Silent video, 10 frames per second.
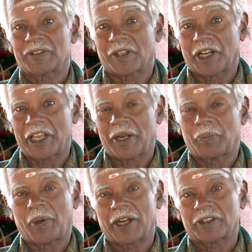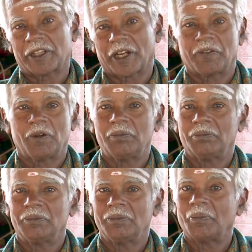சிறியேன் பார்த்தறிவும்
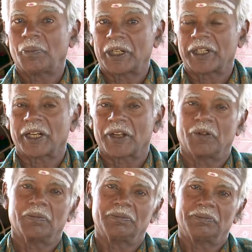பட்டறிவும்